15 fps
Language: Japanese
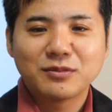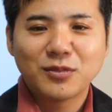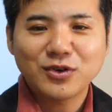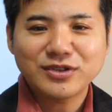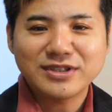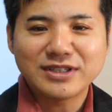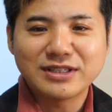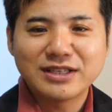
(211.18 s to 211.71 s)

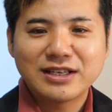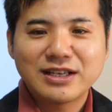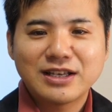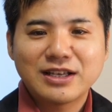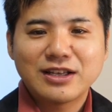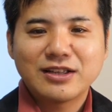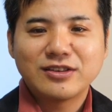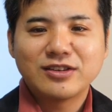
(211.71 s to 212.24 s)
もし
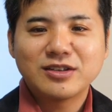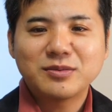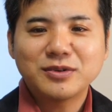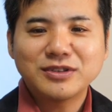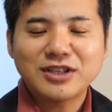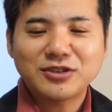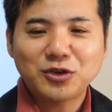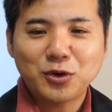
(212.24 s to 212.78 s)
自
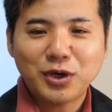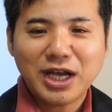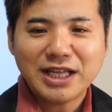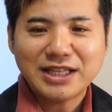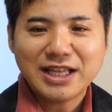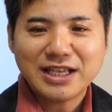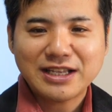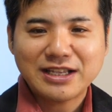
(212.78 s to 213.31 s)
分で障
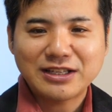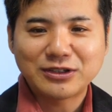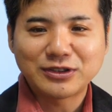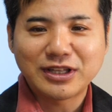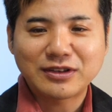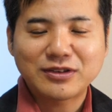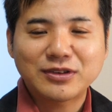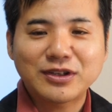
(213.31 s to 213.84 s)
害年金の
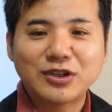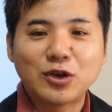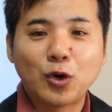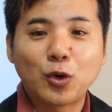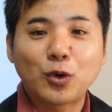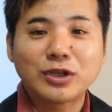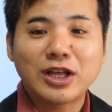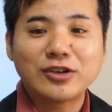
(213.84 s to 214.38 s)
手続き
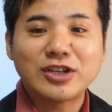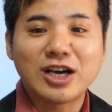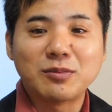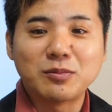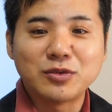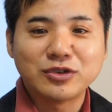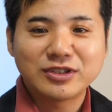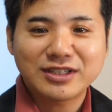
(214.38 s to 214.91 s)
を行うの
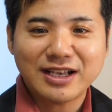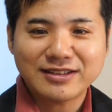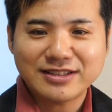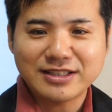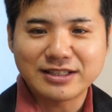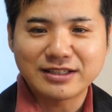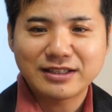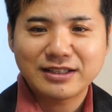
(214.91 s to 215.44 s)
は難
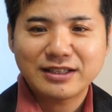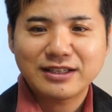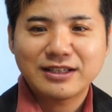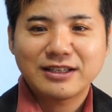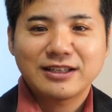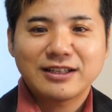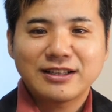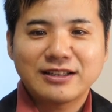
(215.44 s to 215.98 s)
し
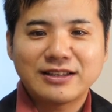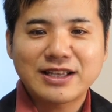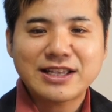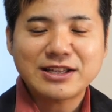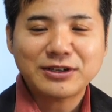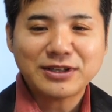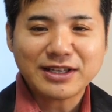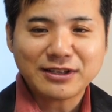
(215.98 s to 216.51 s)
いで
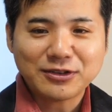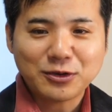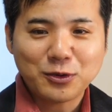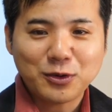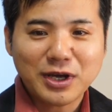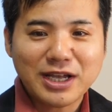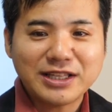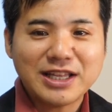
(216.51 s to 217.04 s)
きるだけ
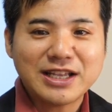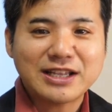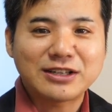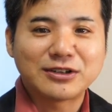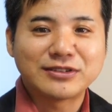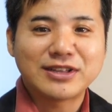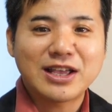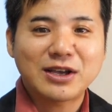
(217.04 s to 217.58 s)
障害年
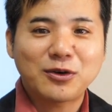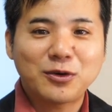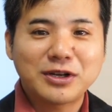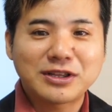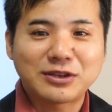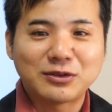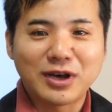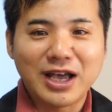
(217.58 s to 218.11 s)
金の成功
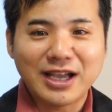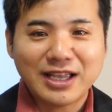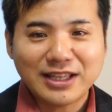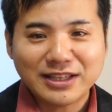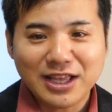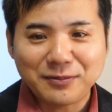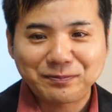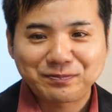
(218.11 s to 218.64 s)
率を上
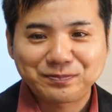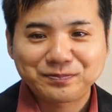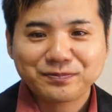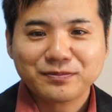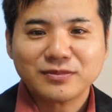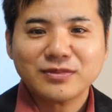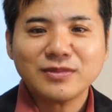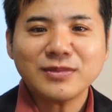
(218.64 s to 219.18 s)
げたい
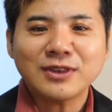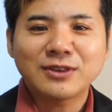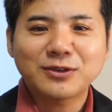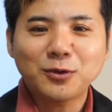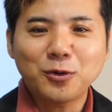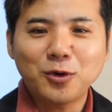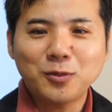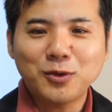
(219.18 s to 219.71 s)

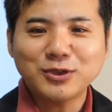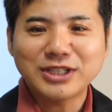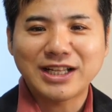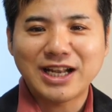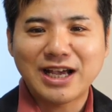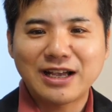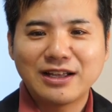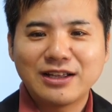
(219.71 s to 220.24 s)
そう思う
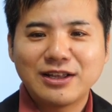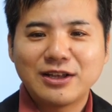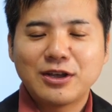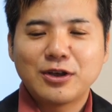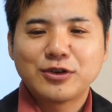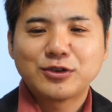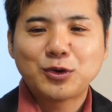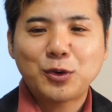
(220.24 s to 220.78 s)
なら
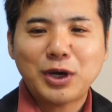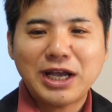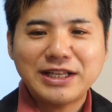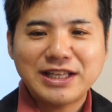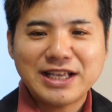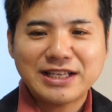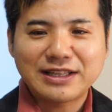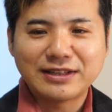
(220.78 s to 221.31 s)
障
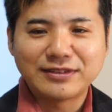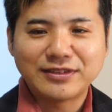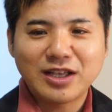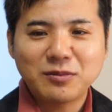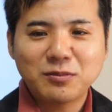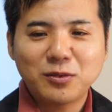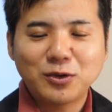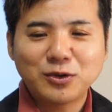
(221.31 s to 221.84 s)
害年金
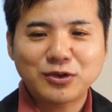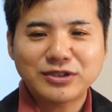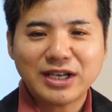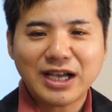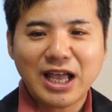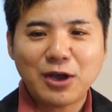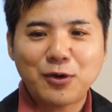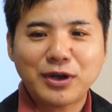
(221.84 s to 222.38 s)
専門の
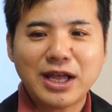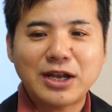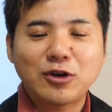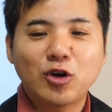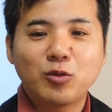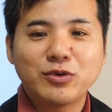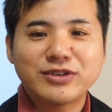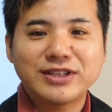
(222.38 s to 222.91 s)
社会保険
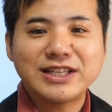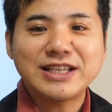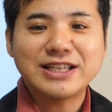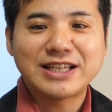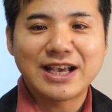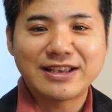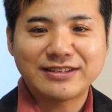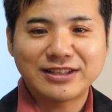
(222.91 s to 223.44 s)
労務士に
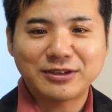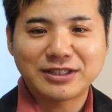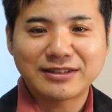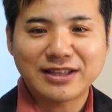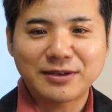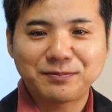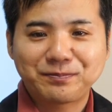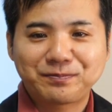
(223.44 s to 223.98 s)
依頼してくだ
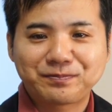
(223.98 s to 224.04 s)
さい